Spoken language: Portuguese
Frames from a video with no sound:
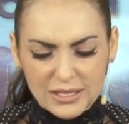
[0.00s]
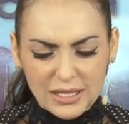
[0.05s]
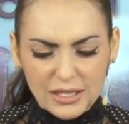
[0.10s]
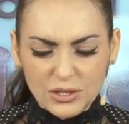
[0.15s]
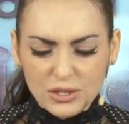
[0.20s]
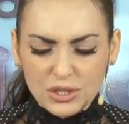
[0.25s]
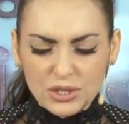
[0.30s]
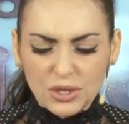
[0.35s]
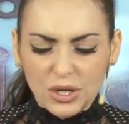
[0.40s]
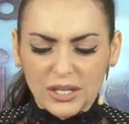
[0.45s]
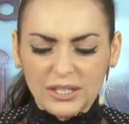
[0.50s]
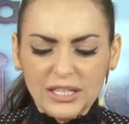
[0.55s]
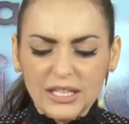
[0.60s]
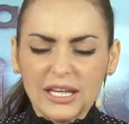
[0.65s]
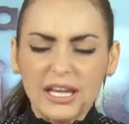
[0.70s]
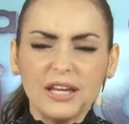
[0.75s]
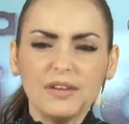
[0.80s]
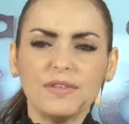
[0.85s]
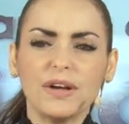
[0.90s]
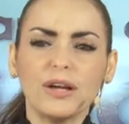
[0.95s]
Ele disse: ó,
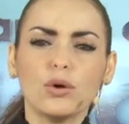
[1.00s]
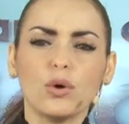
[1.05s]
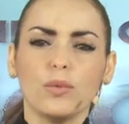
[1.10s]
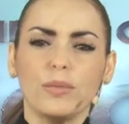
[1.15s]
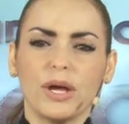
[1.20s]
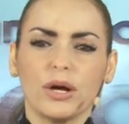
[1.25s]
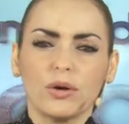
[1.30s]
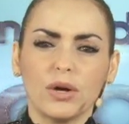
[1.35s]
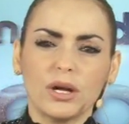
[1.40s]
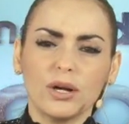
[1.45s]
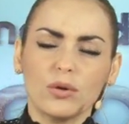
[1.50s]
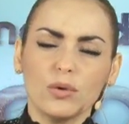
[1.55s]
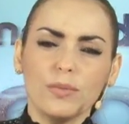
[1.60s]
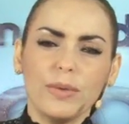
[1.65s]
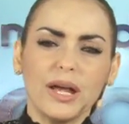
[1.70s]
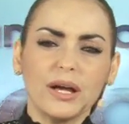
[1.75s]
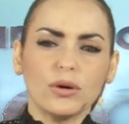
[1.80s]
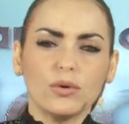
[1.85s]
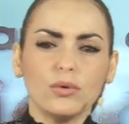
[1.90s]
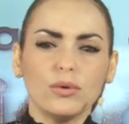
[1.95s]
ninguém vai comer. Agora, como
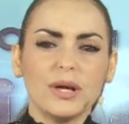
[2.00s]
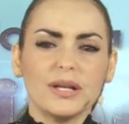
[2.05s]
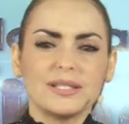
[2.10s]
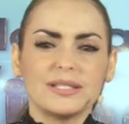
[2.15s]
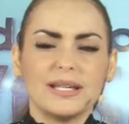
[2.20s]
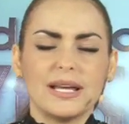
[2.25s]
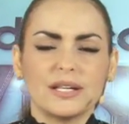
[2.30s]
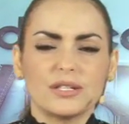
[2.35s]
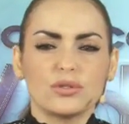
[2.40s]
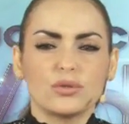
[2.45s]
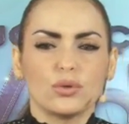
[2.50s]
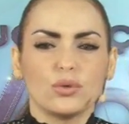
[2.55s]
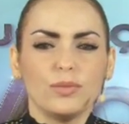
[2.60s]
é que o exército,